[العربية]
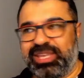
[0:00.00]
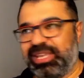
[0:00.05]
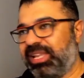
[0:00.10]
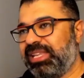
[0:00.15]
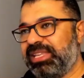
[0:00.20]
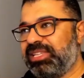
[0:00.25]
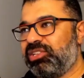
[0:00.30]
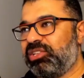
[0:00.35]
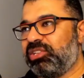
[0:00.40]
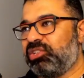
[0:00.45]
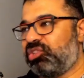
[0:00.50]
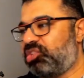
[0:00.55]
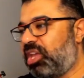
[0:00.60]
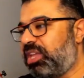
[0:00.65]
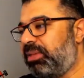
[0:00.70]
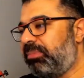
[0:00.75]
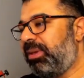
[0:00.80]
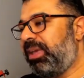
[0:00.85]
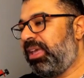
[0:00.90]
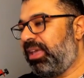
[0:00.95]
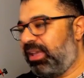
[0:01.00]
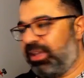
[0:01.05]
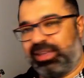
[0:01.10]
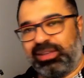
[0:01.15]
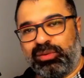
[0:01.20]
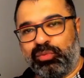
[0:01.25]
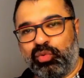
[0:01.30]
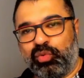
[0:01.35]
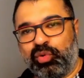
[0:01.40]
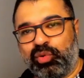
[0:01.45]
الشيماء
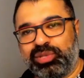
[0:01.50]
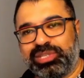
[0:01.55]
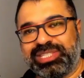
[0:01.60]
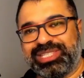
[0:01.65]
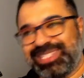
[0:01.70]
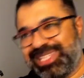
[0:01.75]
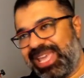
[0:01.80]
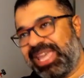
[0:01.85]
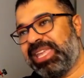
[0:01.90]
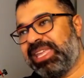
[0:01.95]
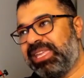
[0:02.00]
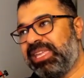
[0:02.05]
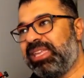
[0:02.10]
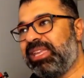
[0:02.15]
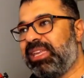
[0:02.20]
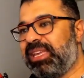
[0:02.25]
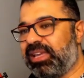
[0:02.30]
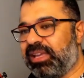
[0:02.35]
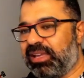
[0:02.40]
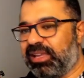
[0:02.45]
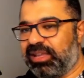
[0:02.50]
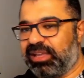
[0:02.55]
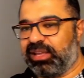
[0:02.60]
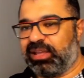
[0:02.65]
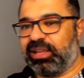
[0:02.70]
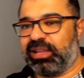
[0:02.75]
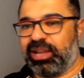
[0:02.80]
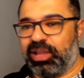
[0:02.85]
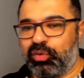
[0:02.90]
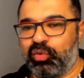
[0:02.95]
وازاي
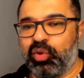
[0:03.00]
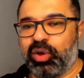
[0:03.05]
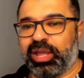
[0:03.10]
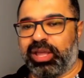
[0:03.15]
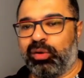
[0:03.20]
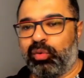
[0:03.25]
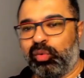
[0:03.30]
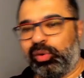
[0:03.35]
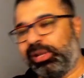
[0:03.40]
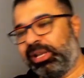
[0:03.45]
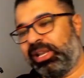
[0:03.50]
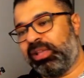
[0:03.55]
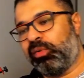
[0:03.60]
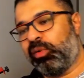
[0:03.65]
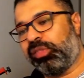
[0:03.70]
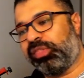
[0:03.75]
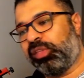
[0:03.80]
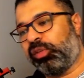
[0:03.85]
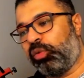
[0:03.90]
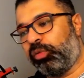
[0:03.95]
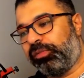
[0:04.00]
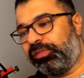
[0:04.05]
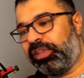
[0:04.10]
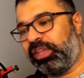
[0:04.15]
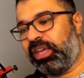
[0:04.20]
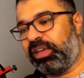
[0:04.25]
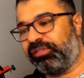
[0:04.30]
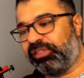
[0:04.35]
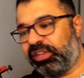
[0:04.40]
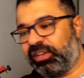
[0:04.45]
آه، لقوها وليه وثقوا
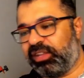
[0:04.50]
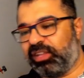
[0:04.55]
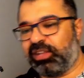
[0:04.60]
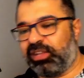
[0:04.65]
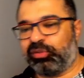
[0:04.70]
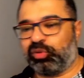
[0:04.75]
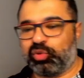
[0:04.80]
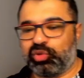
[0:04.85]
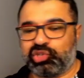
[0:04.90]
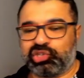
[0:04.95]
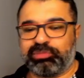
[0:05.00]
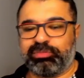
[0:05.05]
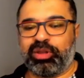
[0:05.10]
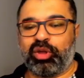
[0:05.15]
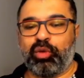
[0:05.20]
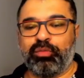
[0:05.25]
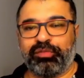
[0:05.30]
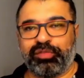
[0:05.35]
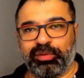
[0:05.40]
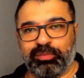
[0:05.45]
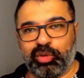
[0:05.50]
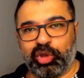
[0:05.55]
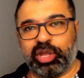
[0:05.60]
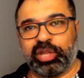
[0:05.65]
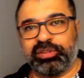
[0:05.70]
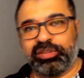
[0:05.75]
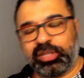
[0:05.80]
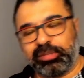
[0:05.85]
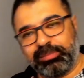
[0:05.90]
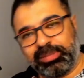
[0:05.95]
فيها في انها تخش معاهم في
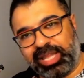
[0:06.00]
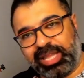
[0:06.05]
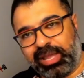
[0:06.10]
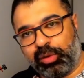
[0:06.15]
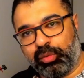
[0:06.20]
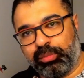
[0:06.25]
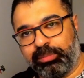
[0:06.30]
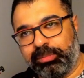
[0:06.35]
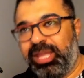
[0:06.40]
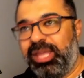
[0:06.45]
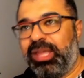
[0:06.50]
المخطط بتاعهم